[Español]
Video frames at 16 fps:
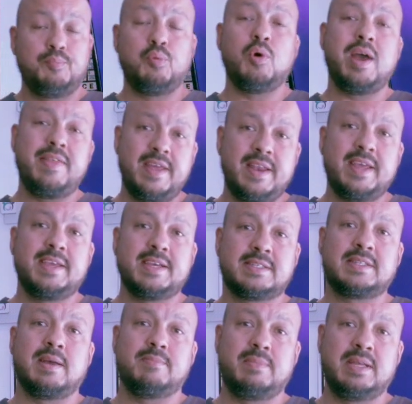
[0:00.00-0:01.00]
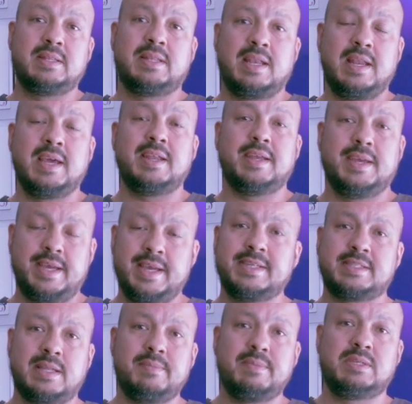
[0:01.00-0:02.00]
pueden ellas también tener
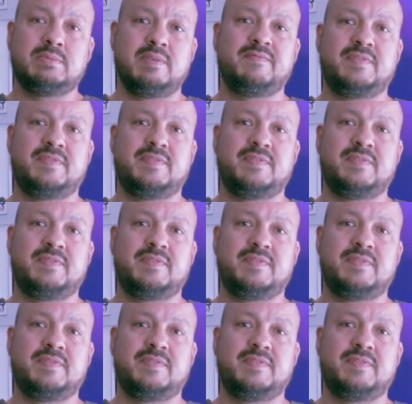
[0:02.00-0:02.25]
esta misma